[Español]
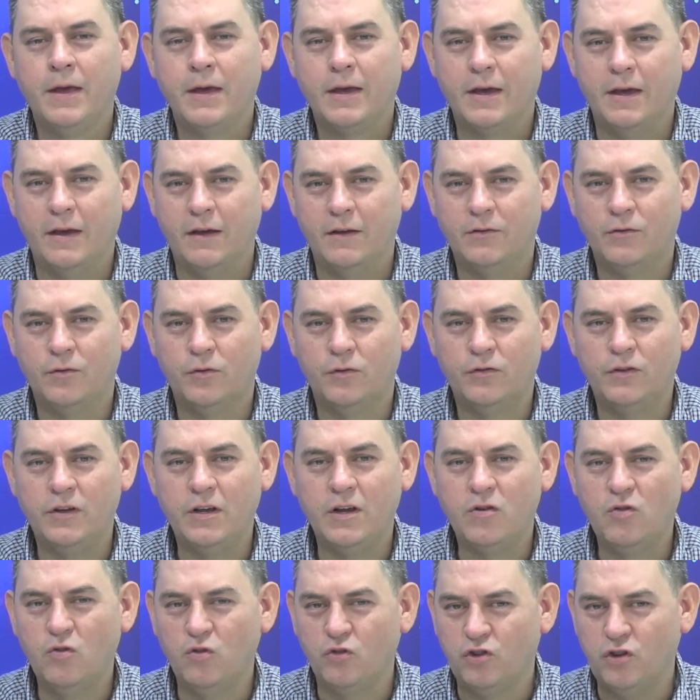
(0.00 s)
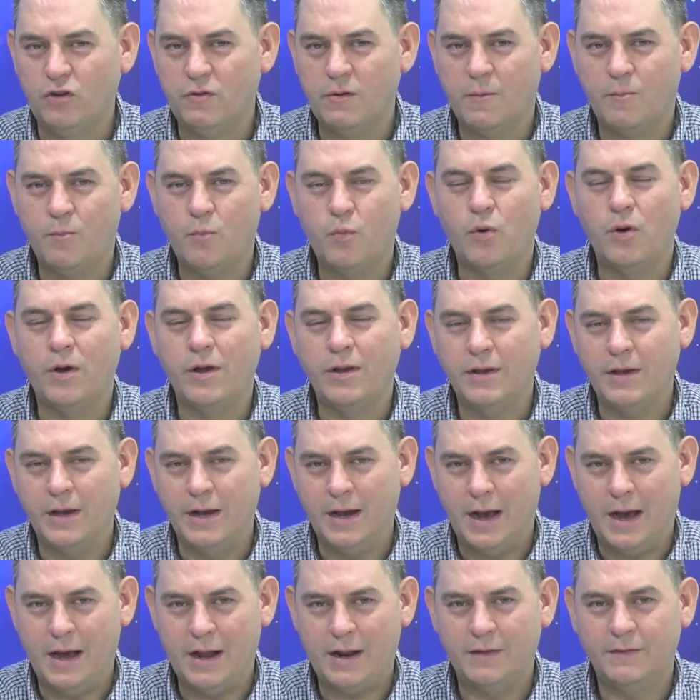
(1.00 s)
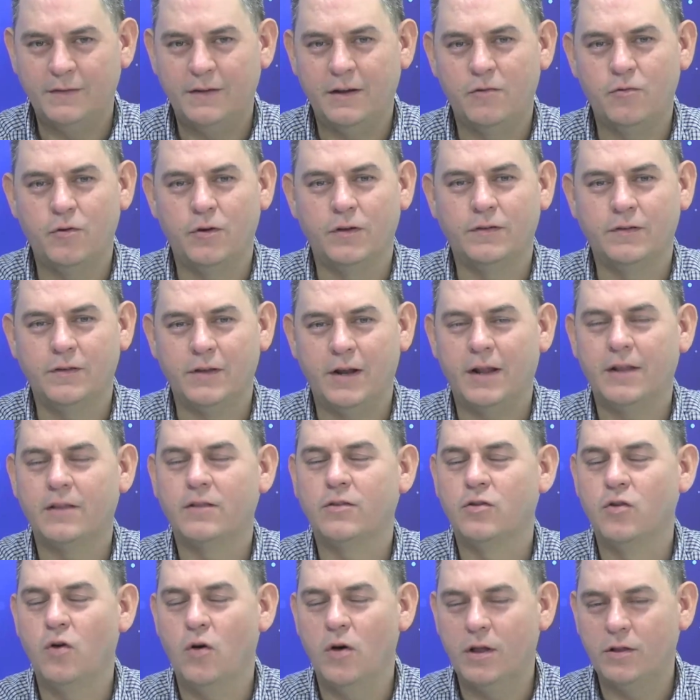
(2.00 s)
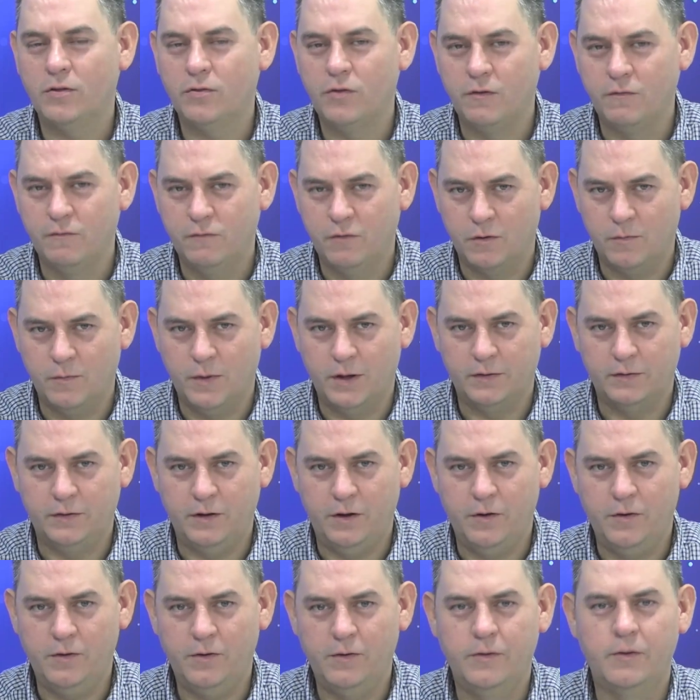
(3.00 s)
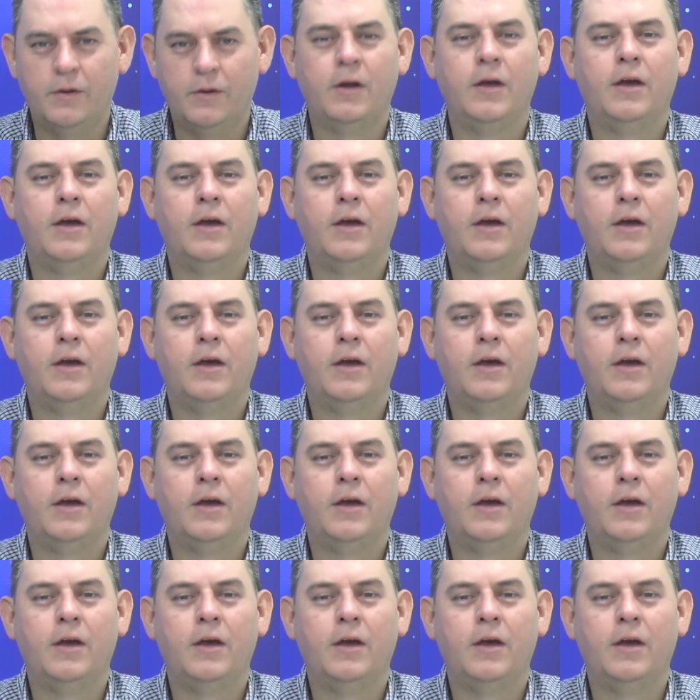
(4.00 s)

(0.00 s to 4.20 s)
que estos inclusive pueden llegar a secuestrar toda tu información.